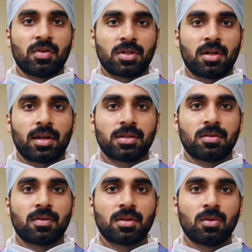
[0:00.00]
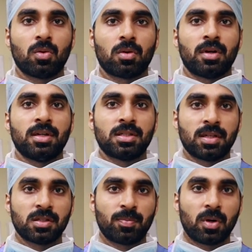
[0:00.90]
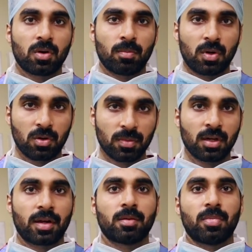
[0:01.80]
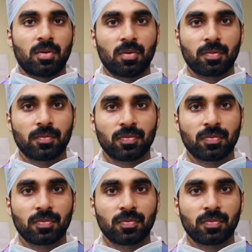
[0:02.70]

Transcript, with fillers: விஷன் கரெக்ஷன் வந்து உங்களோட டிஸ்டன்ஸ் பவரை மட்டும்தான் கரெக்ட் பண்ணும்